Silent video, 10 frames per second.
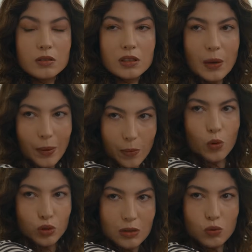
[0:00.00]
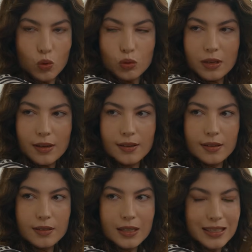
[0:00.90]
Tamam Ozan oğlu da
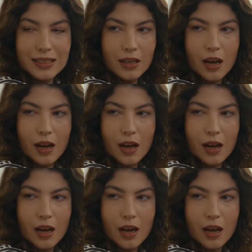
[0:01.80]
Zeliş ne